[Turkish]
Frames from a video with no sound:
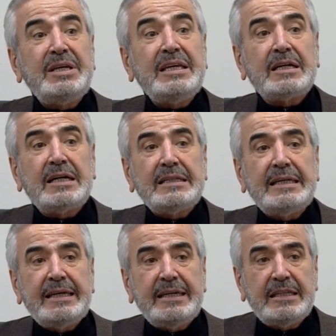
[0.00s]
bir
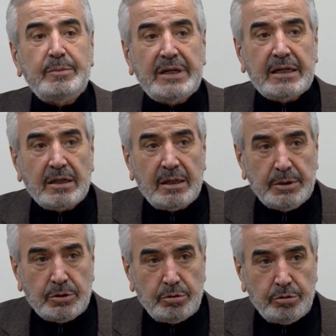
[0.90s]
irade eğitimine
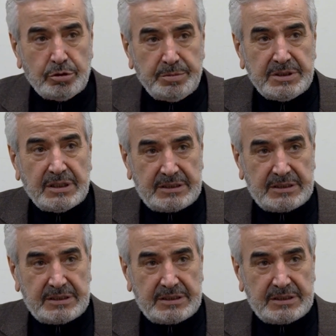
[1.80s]
tabi tutuluyoruz biz.